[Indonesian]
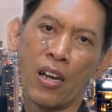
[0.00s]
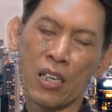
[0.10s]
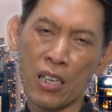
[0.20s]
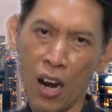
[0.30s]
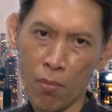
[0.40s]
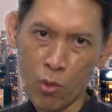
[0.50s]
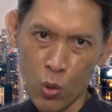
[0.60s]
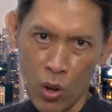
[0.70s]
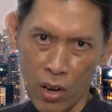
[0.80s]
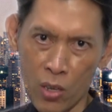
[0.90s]
di dalam
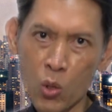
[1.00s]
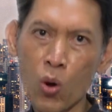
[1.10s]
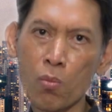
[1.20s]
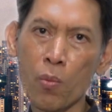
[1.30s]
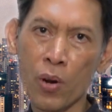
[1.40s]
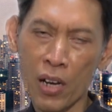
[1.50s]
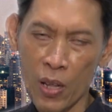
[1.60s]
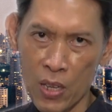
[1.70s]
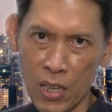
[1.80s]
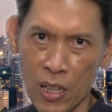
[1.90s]
Tuhan. Tuhan
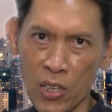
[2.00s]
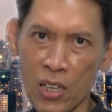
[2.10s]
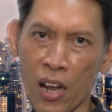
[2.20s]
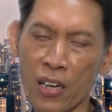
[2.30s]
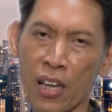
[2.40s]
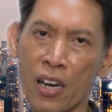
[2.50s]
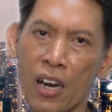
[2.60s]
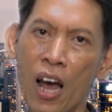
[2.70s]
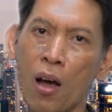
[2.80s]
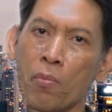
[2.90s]
memberkati kita
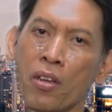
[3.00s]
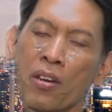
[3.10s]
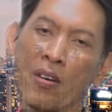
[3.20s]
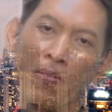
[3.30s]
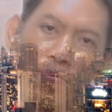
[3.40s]
sekalian. Amin.